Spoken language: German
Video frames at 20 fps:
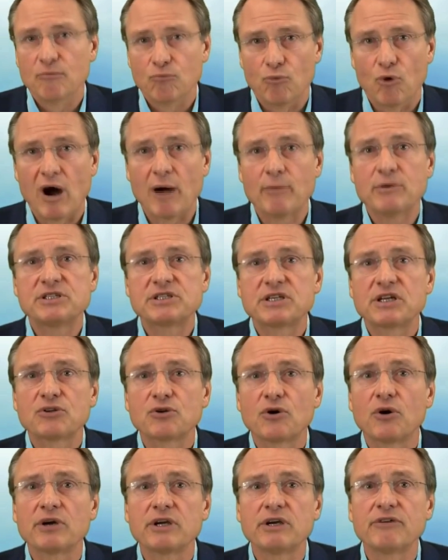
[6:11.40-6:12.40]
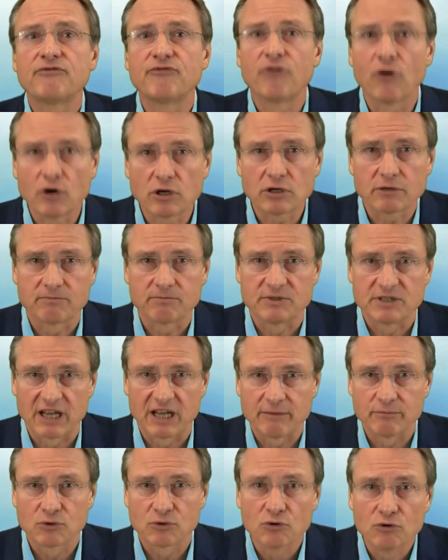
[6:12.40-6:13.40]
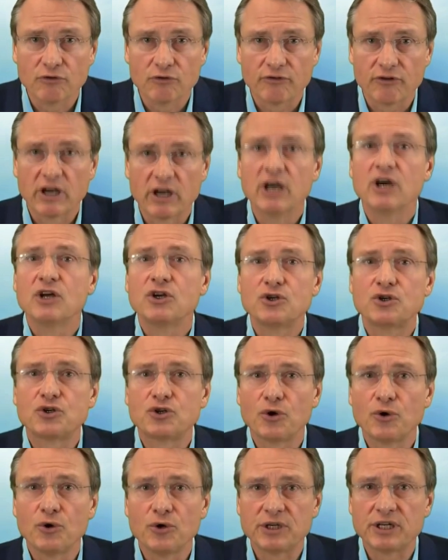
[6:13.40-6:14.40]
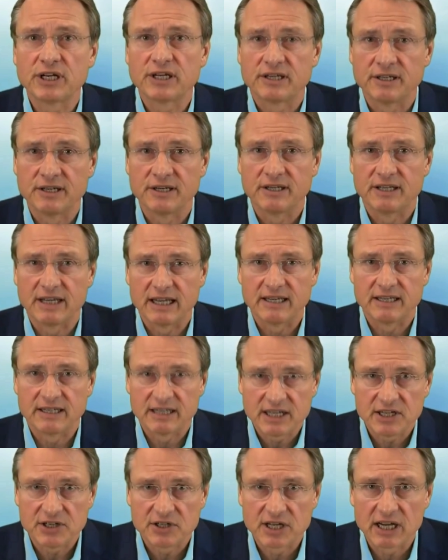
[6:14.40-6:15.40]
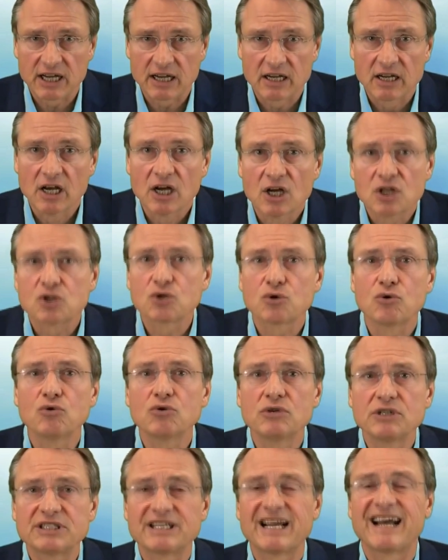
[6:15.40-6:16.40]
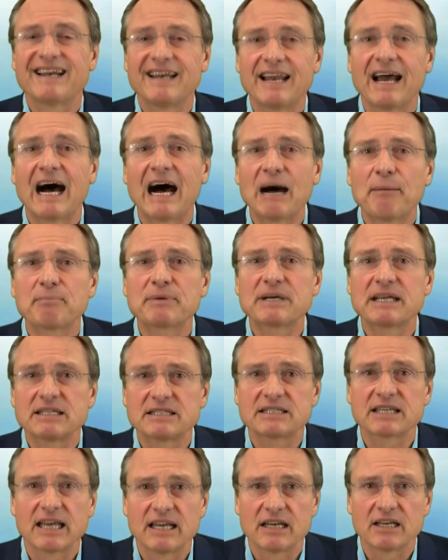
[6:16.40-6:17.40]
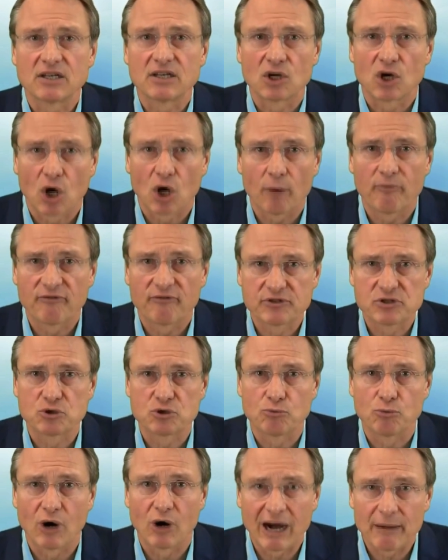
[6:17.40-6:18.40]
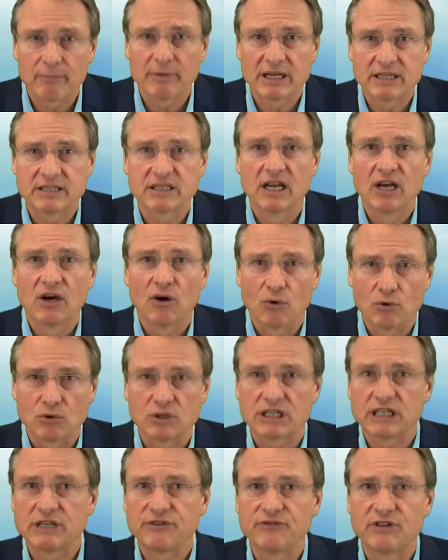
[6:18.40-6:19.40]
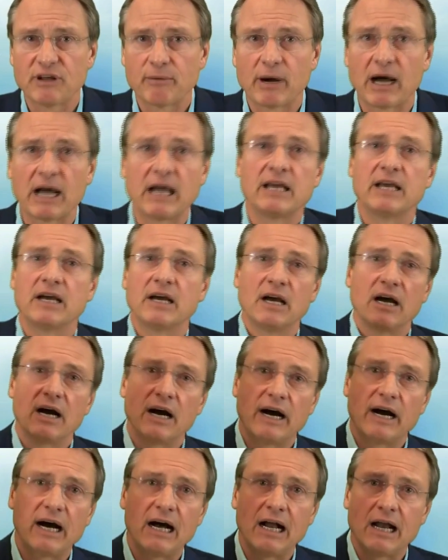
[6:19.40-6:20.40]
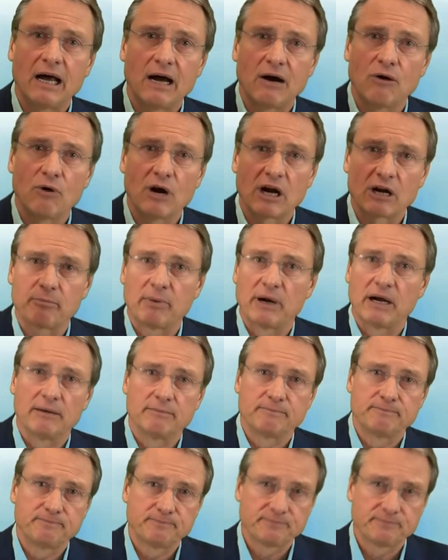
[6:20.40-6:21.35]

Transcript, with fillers: Mohammeds Getreue folgten seinem Ruf, töteten den Dichter, trugen seinen abgetrennten Kopf zu Mohammed und riefen dabei Allahu Akbar.